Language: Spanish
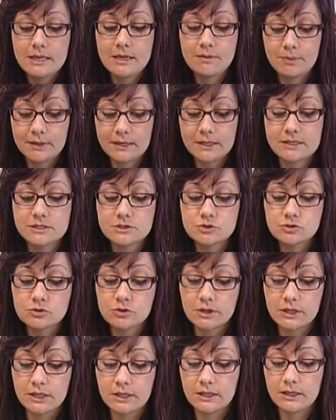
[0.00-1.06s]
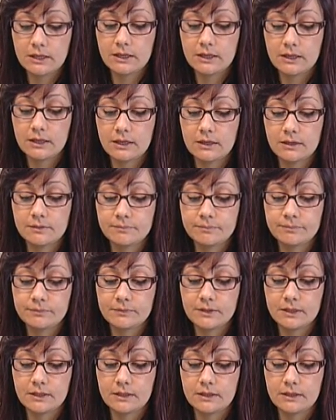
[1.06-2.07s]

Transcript: Y para ello eh,